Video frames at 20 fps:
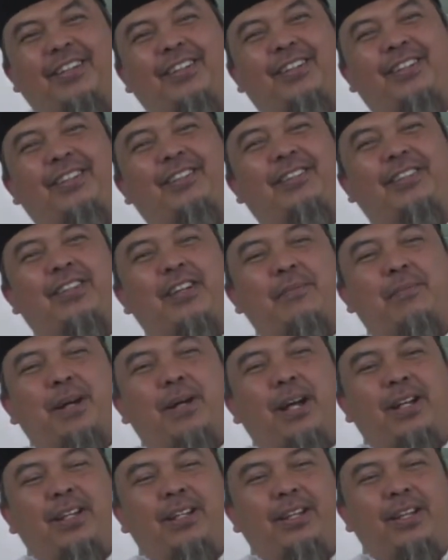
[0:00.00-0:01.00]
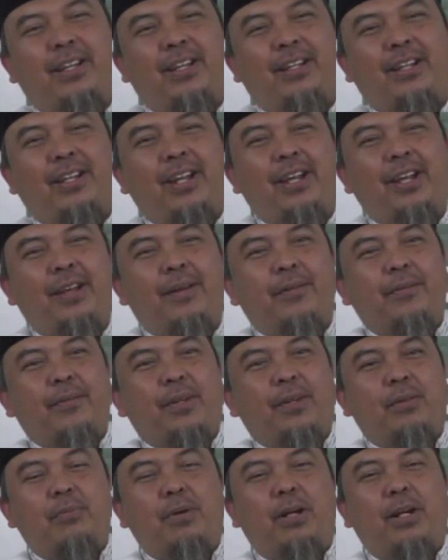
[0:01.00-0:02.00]
Itu tambahannya. Jadi
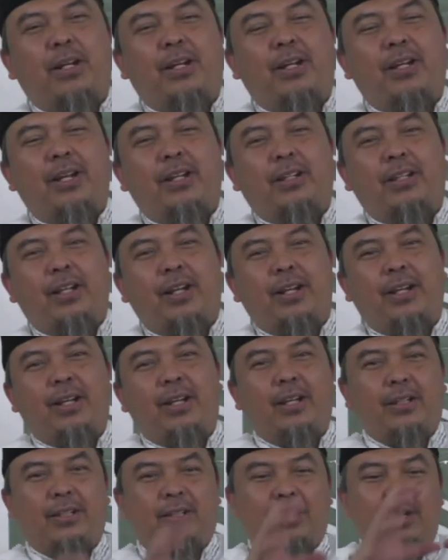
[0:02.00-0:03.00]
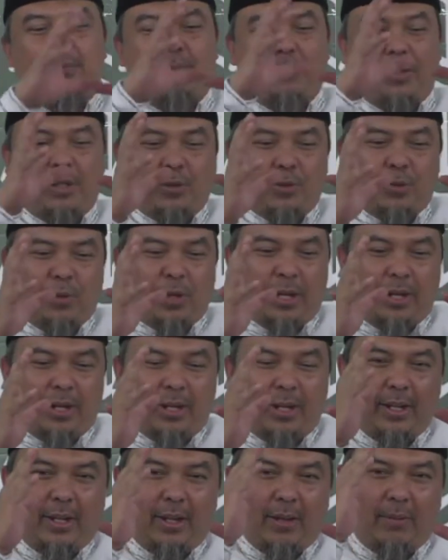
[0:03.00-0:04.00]
kembali ke yang tadi, isim itu ada
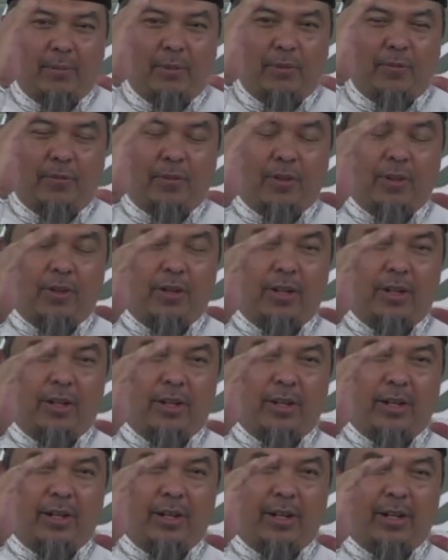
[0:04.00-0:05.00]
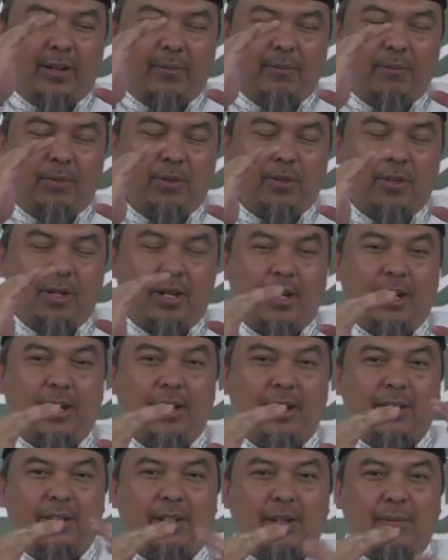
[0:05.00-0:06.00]
yang mufrad, ada yang musana,
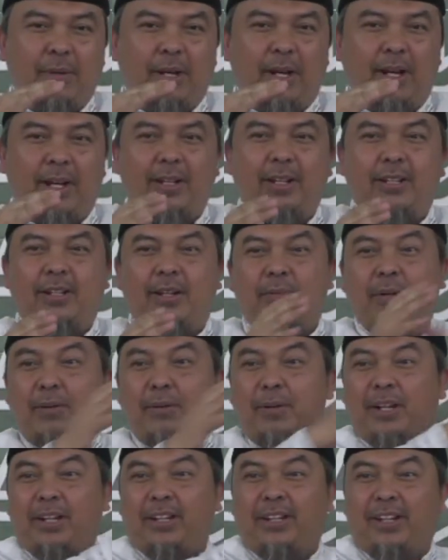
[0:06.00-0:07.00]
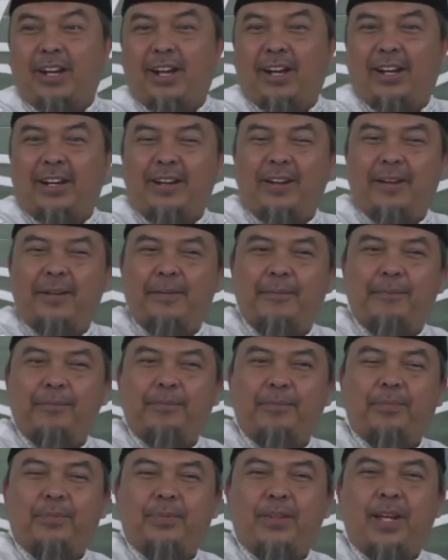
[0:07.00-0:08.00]
ada jama. Hanya jama dibagi tiga kan ya.
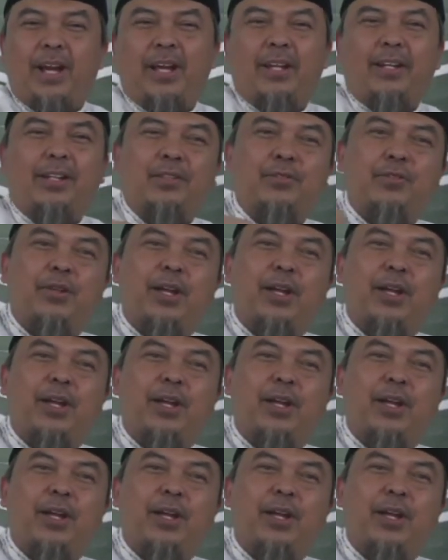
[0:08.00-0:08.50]
Nah ini sudah